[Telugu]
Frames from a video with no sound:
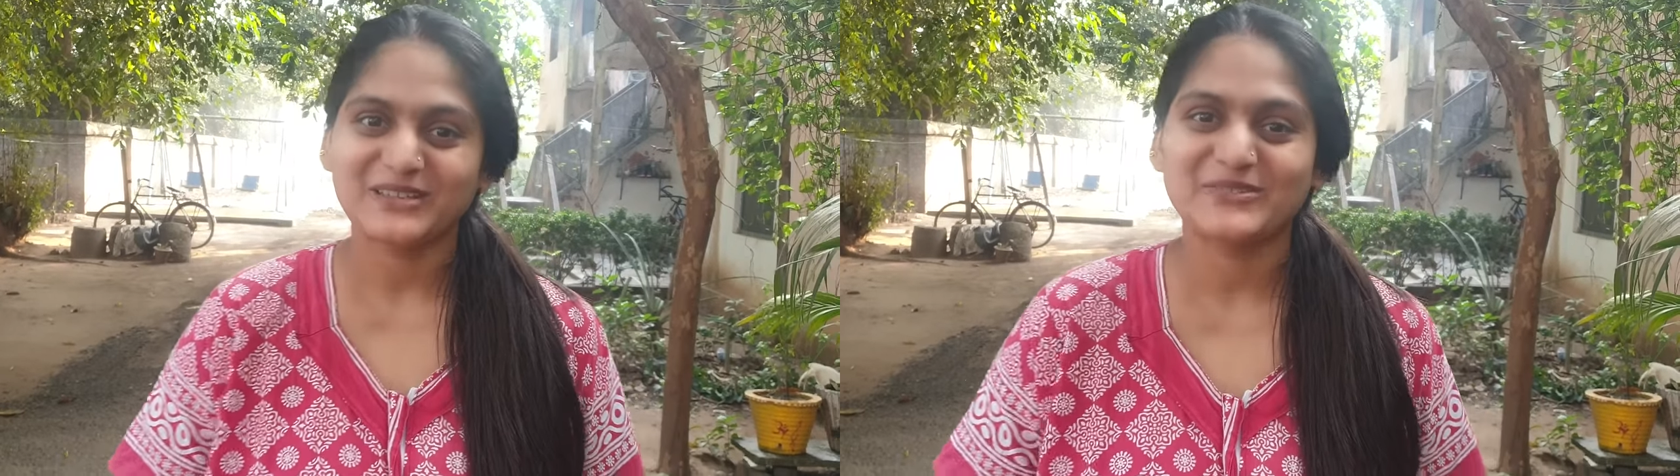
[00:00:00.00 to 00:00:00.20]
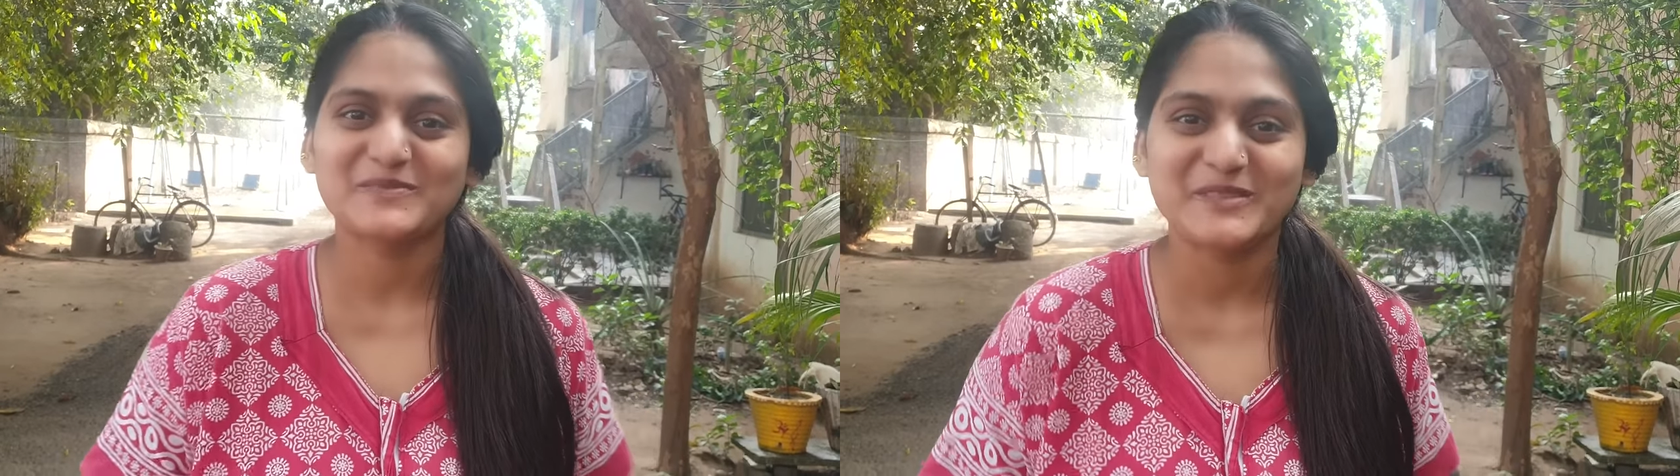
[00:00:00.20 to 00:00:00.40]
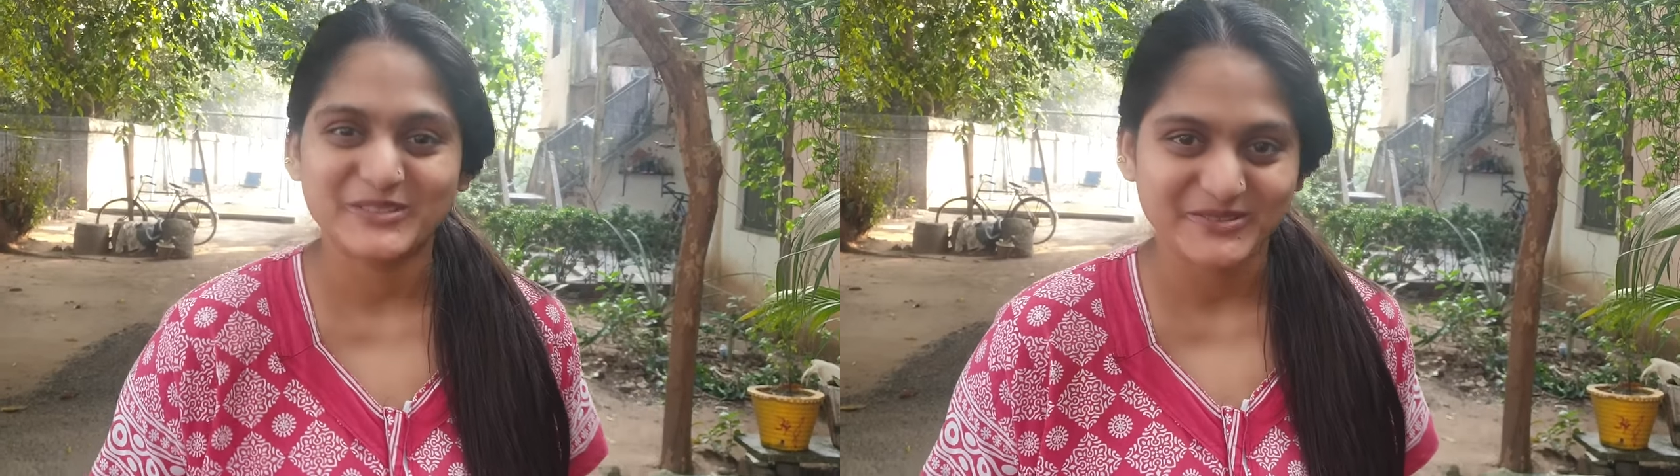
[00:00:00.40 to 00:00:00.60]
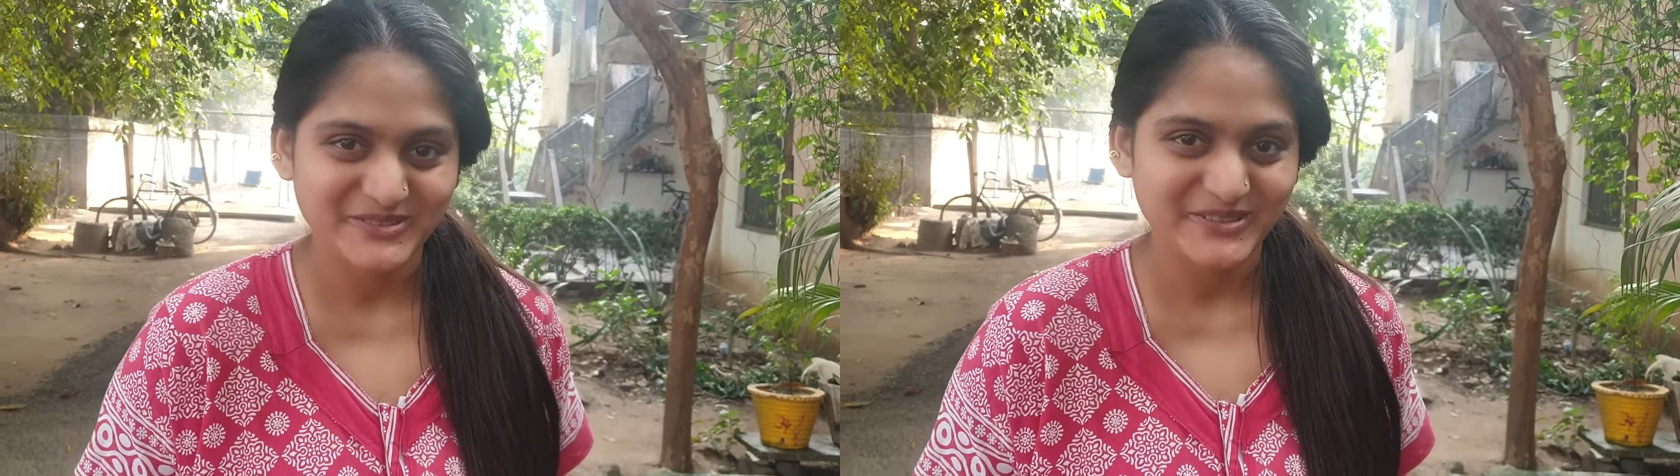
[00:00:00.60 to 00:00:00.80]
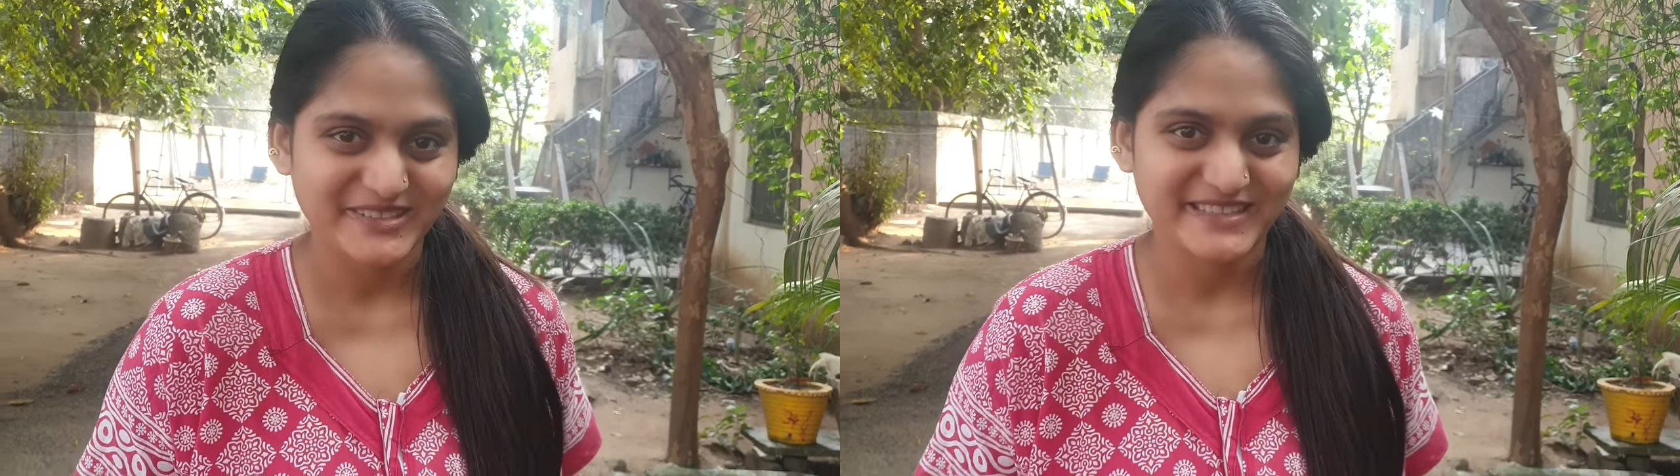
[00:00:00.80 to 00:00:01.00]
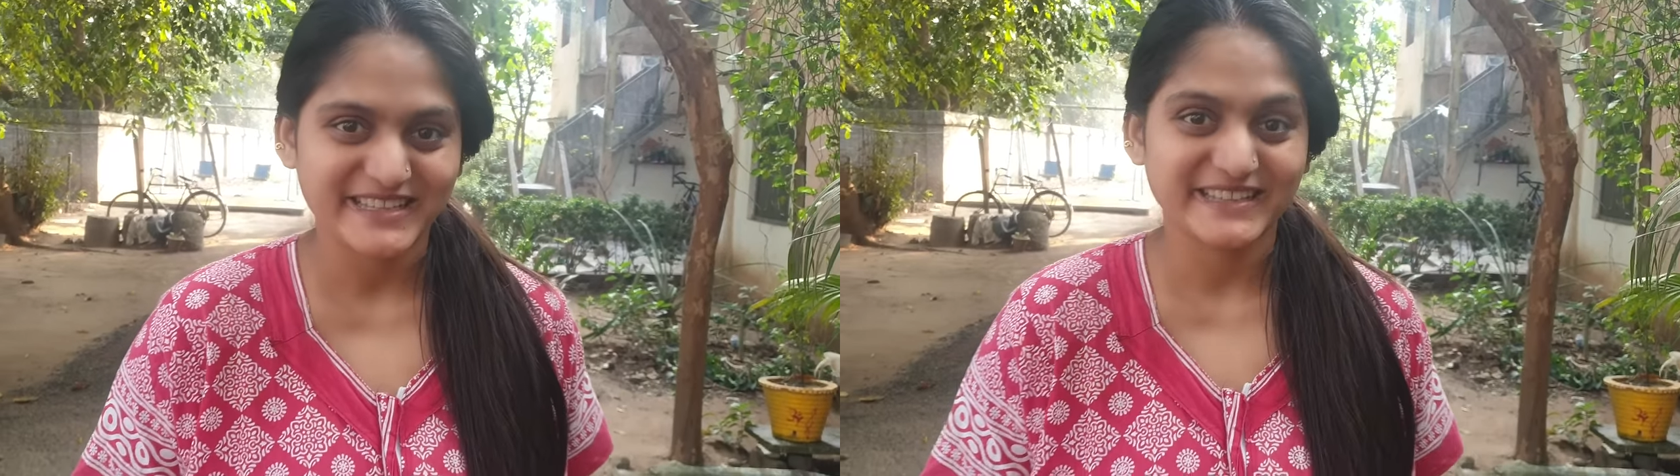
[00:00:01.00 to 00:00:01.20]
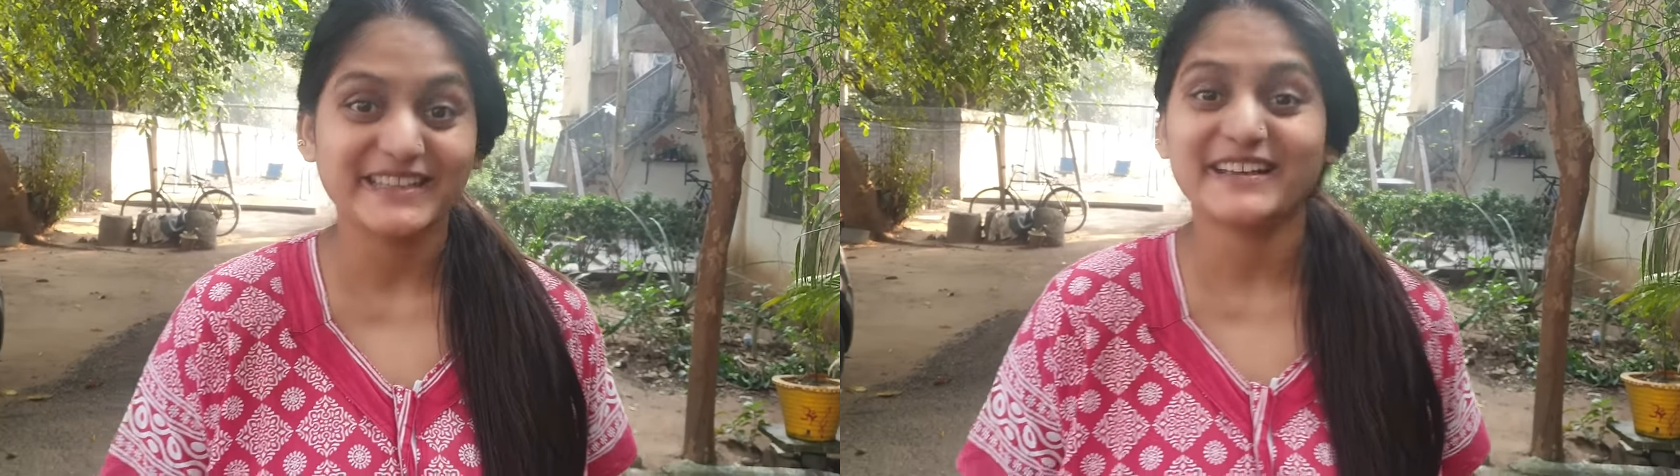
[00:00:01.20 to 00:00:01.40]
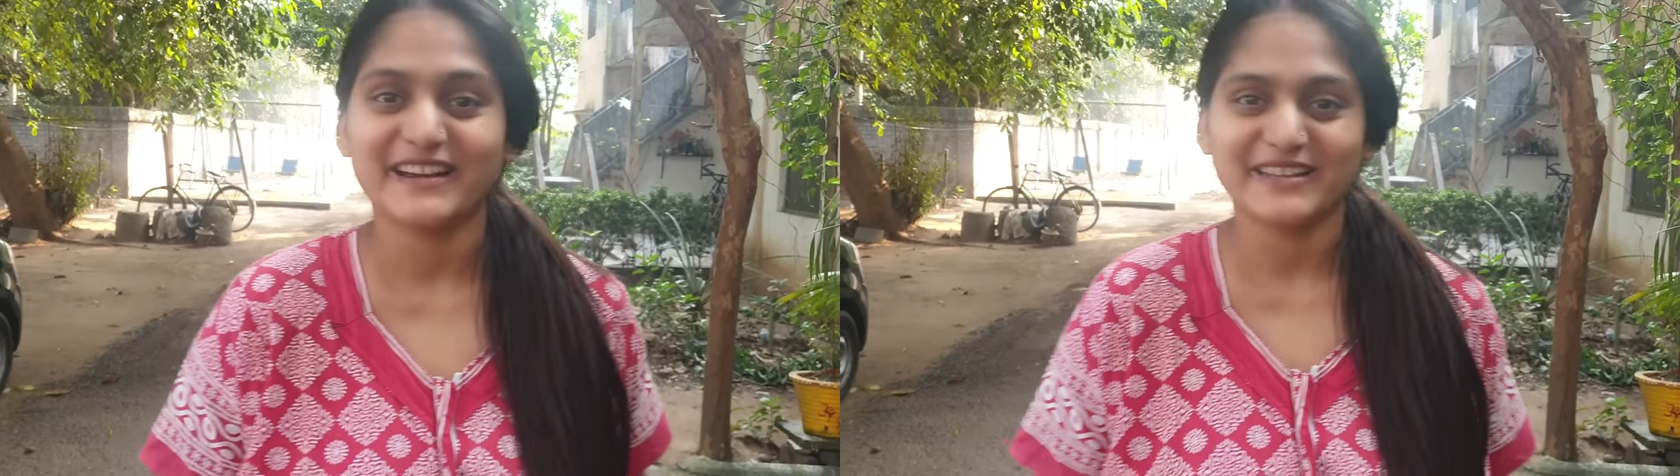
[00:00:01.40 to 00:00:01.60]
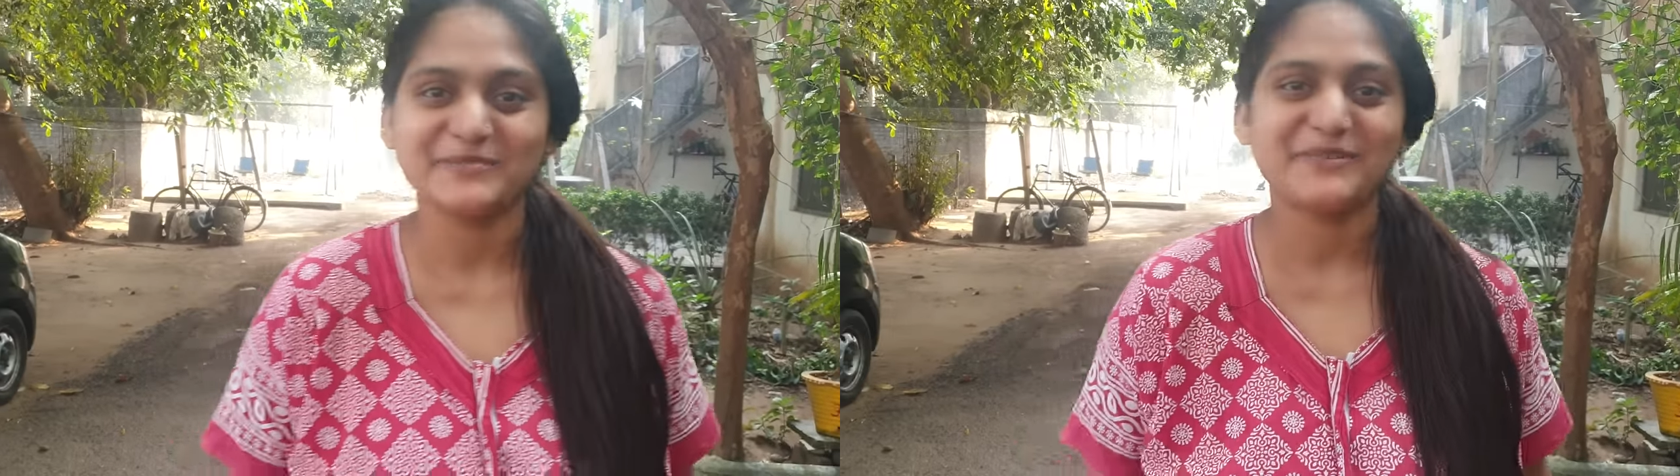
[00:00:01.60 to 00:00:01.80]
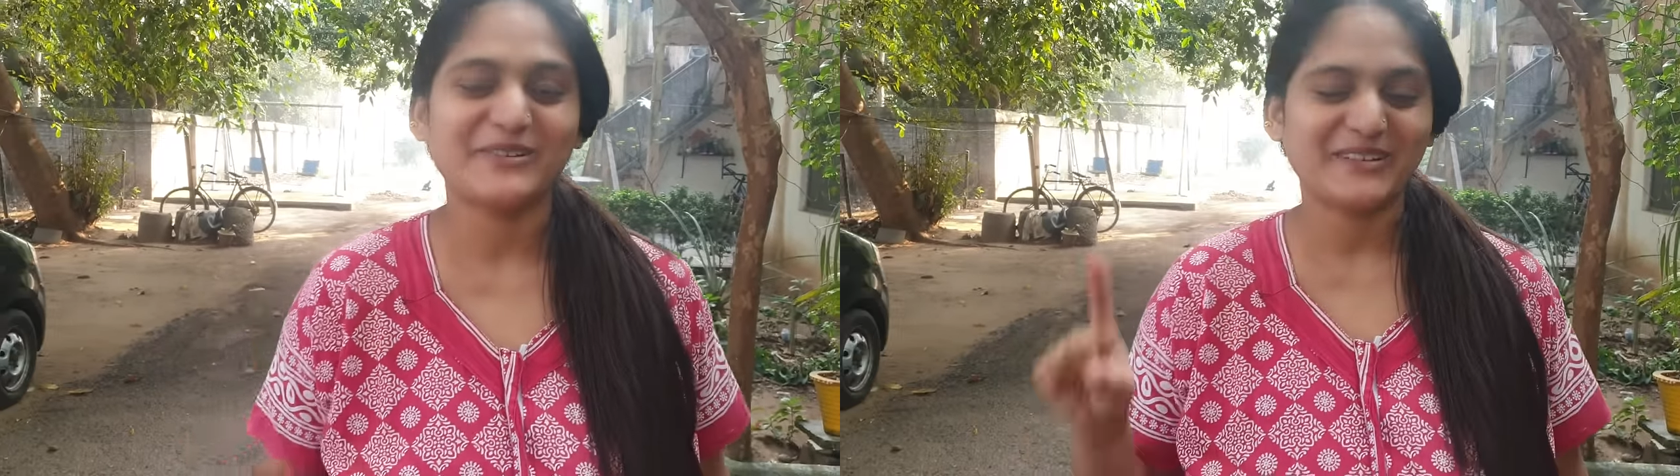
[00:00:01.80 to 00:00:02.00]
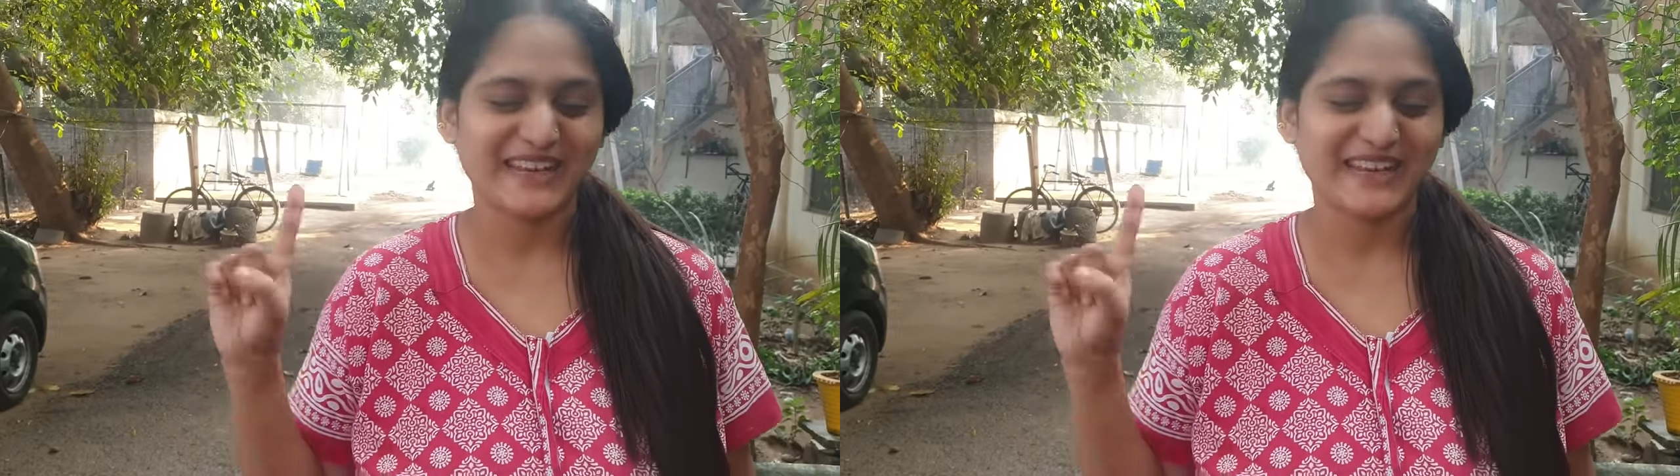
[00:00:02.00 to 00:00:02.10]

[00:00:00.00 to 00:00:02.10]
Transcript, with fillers: ఈరోజు మీరు చూస్తుంది వచ్చేసరికి కడియంలో